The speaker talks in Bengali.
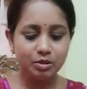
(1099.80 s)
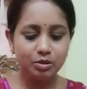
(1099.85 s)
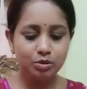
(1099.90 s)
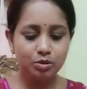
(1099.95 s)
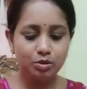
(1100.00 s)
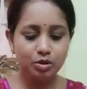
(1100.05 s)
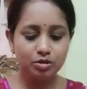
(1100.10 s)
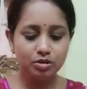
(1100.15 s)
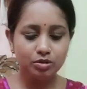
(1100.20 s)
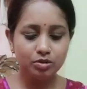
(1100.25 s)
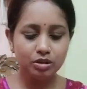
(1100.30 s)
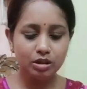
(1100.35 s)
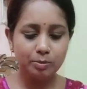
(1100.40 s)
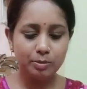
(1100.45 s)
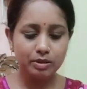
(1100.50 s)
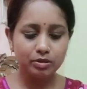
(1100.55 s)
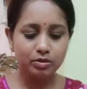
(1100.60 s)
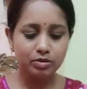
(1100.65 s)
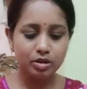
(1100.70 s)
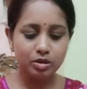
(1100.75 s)
তো কদিন ধরে
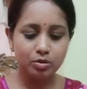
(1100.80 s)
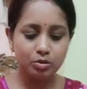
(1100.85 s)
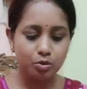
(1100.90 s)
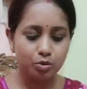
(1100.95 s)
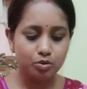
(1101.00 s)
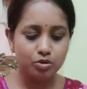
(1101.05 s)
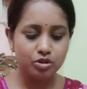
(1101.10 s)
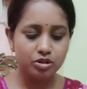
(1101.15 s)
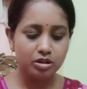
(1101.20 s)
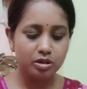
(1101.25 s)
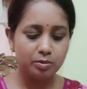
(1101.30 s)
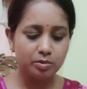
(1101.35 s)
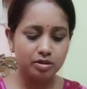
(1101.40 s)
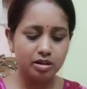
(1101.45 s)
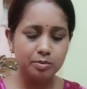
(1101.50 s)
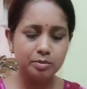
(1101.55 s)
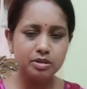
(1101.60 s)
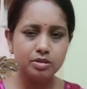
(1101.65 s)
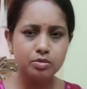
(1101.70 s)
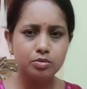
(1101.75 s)
পাথরটা ঘুরছিল বলে
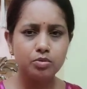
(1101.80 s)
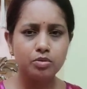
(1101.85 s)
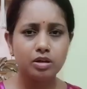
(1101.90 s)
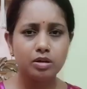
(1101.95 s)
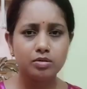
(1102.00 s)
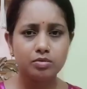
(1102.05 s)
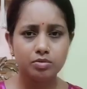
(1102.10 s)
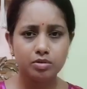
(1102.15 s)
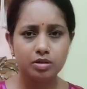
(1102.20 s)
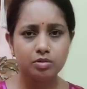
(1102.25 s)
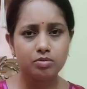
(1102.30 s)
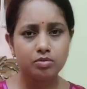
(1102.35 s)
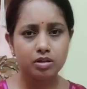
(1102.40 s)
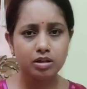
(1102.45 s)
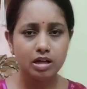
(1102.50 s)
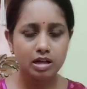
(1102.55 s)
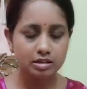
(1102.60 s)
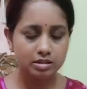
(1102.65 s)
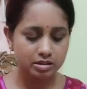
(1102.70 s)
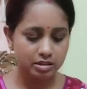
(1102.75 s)
আমি একটু খুলে খুলে খুলে
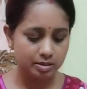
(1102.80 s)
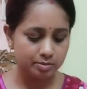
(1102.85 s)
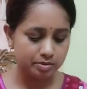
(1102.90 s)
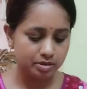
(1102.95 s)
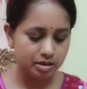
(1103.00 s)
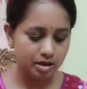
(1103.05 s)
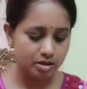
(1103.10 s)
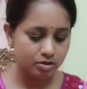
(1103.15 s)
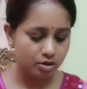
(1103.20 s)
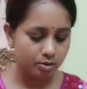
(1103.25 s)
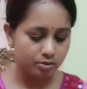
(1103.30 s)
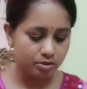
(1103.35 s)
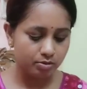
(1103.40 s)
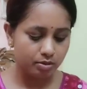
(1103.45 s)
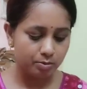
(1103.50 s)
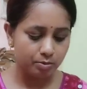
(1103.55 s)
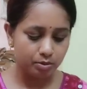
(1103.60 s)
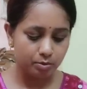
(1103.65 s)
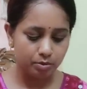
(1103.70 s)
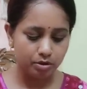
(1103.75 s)
রাখছিলাম যে না
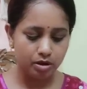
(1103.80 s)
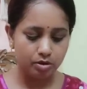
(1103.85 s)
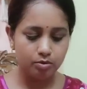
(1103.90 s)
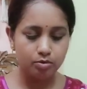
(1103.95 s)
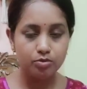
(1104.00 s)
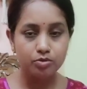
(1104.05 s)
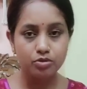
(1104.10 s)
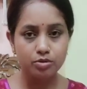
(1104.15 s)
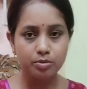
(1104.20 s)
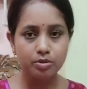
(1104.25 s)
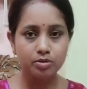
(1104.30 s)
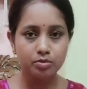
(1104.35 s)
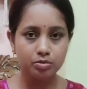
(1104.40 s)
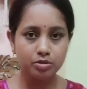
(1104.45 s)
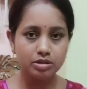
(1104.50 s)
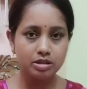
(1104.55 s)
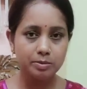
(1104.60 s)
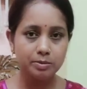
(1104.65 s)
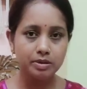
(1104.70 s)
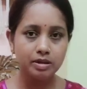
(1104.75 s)
সবসময় পরবো না কোন সময়
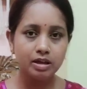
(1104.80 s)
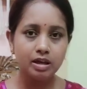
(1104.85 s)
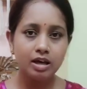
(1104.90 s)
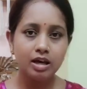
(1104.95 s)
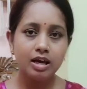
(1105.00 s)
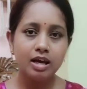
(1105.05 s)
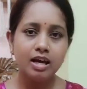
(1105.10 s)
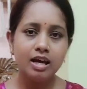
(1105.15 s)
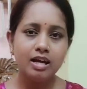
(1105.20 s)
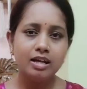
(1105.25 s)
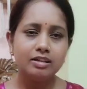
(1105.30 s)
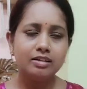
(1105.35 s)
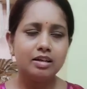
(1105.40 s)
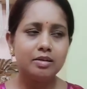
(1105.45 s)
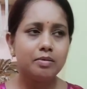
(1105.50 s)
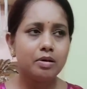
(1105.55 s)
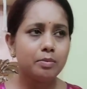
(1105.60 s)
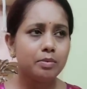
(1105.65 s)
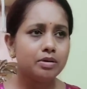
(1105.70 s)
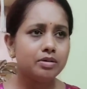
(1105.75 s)
খুলে যাবে তাও
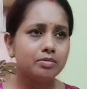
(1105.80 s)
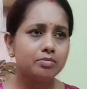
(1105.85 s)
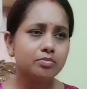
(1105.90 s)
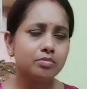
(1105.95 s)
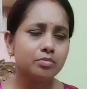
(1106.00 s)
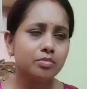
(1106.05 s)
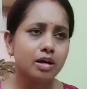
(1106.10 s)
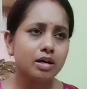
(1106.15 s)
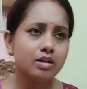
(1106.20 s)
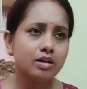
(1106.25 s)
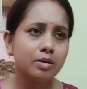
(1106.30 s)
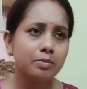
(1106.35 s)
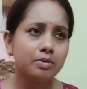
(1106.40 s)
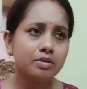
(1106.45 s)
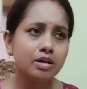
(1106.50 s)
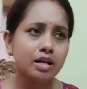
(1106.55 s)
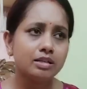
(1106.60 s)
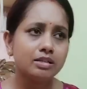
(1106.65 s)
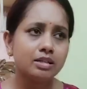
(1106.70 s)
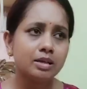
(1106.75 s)
আবার আবার
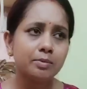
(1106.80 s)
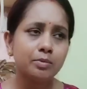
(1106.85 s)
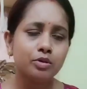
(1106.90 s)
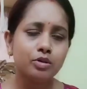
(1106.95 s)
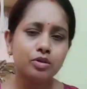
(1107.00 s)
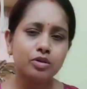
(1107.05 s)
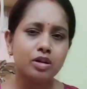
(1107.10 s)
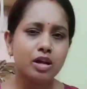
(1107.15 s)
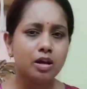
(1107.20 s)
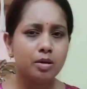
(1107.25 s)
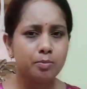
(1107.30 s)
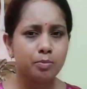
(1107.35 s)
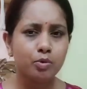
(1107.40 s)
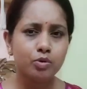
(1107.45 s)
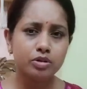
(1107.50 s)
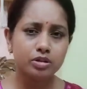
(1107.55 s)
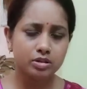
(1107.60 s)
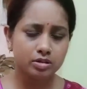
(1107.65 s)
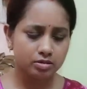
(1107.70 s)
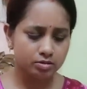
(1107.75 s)
আজকে মনে হলো না
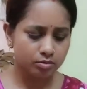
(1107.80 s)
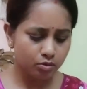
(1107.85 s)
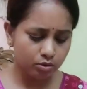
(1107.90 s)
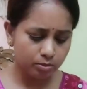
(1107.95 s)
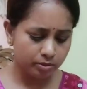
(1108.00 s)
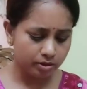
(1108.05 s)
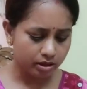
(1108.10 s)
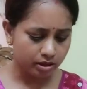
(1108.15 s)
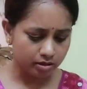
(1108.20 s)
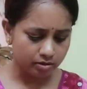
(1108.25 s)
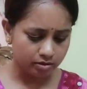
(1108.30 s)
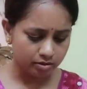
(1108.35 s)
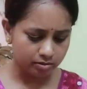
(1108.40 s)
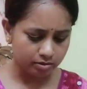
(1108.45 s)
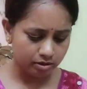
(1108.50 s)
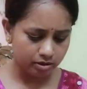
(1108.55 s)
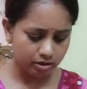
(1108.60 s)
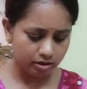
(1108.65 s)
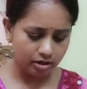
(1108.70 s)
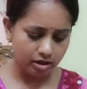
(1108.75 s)
পড়ি খুলবে না
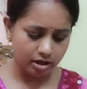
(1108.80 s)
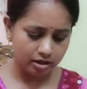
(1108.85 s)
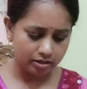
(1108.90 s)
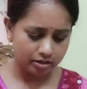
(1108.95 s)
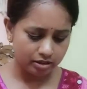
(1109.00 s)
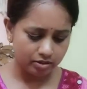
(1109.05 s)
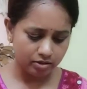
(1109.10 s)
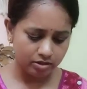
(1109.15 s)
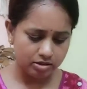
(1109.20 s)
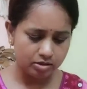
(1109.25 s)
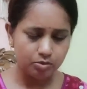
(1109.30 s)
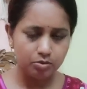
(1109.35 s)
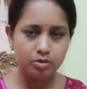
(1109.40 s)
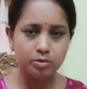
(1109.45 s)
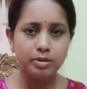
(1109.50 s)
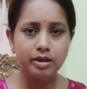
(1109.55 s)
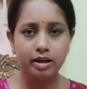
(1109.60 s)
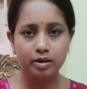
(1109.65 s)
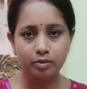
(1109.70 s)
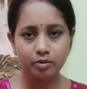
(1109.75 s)
এখানে আটকানো আছে
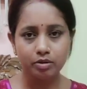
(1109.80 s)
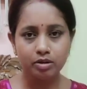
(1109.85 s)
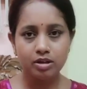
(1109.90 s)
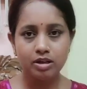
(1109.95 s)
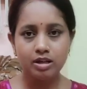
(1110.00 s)
খুলবে কেন